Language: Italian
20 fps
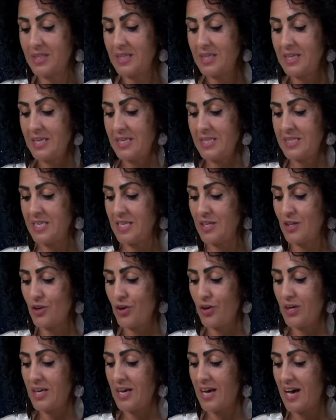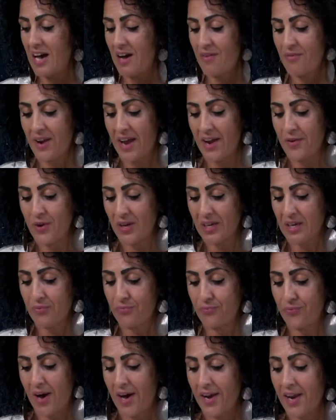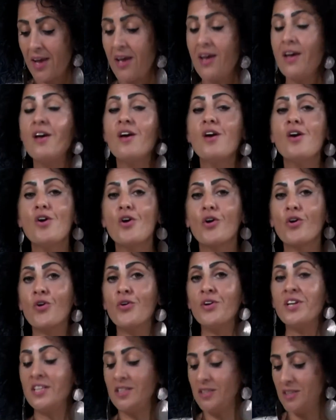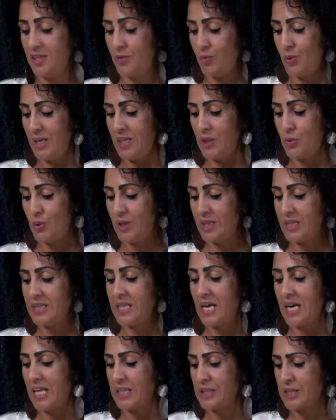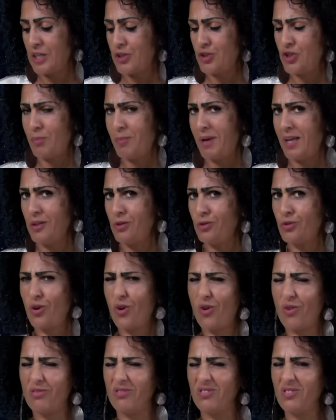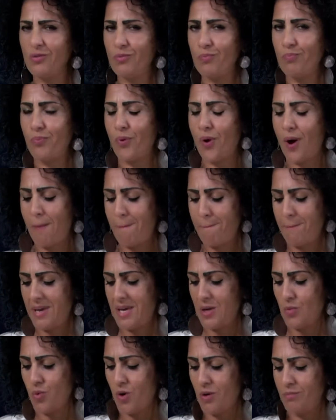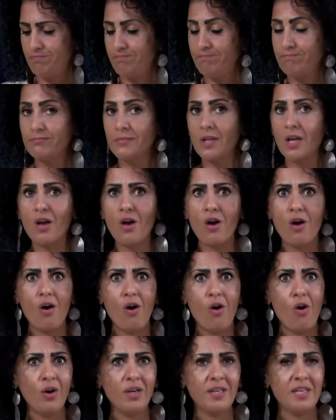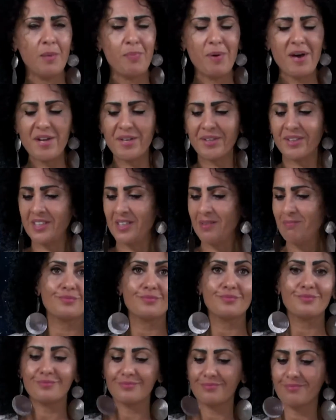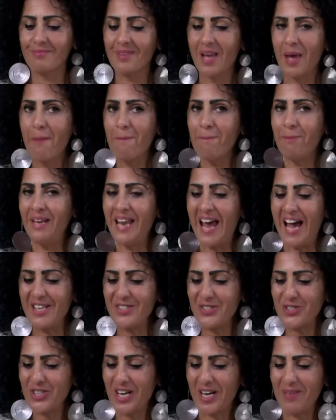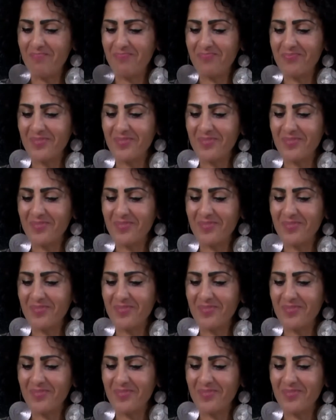I single avranno a che fare con individui dall'atteggiamento un po' ambiguo. Occhi aperti. Bilancia.